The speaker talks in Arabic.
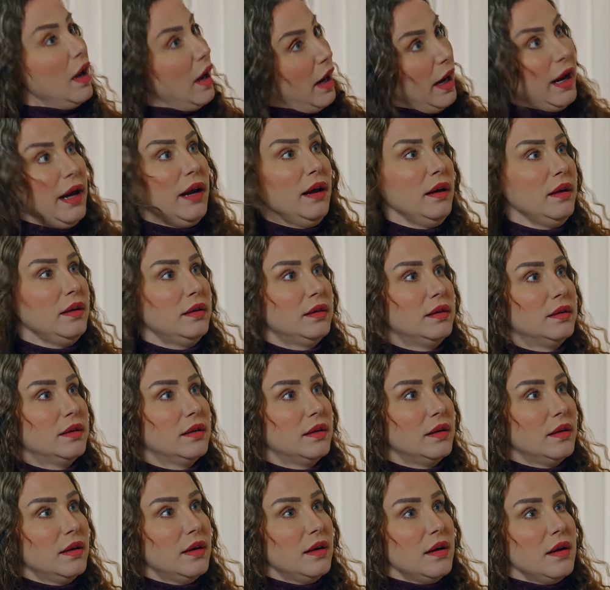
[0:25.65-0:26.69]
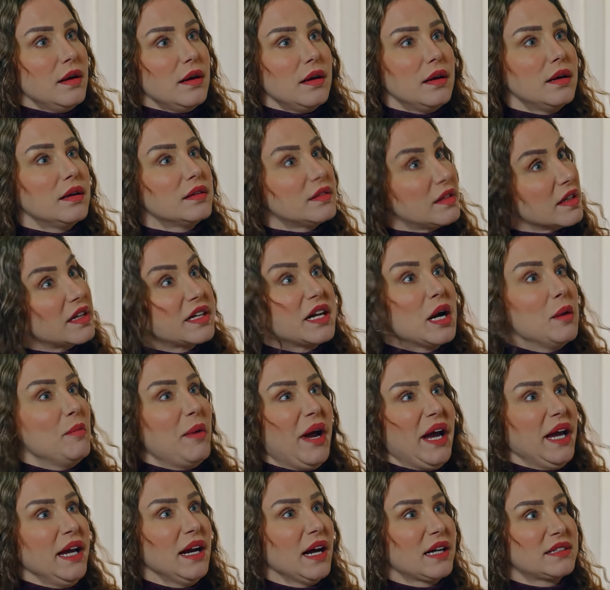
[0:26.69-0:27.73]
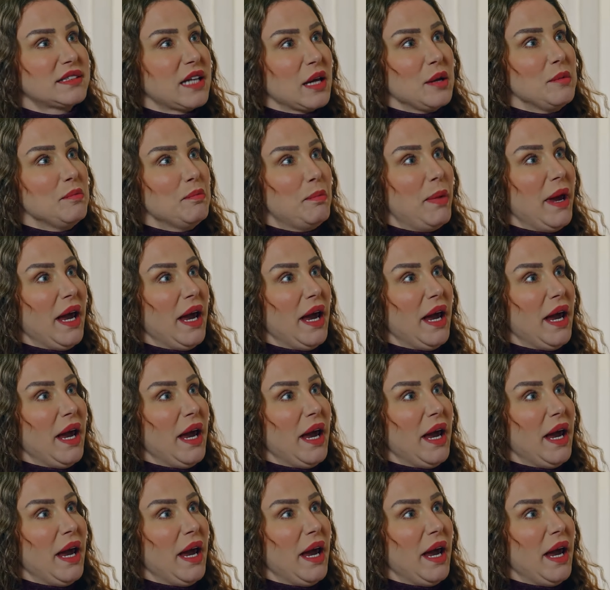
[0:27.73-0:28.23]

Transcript: ايه تكرم عينك تيم